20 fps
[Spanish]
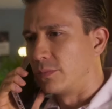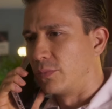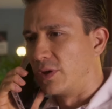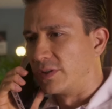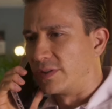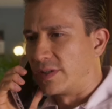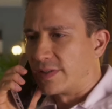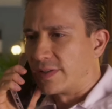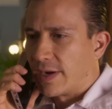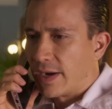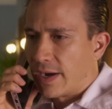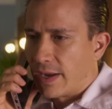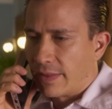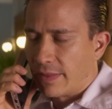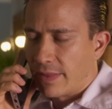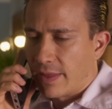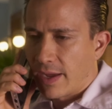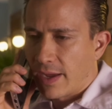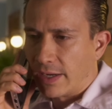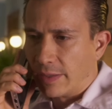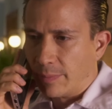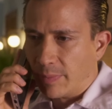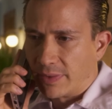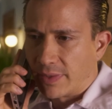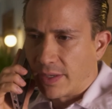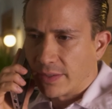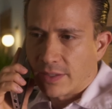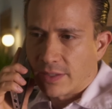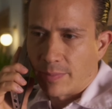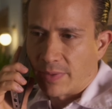Pues esa era la idea al
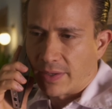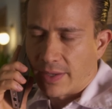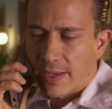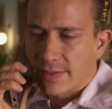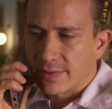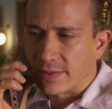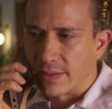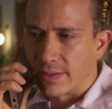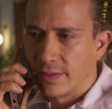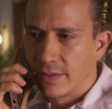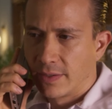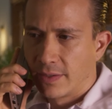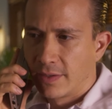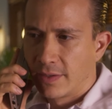invitarte a mi casa.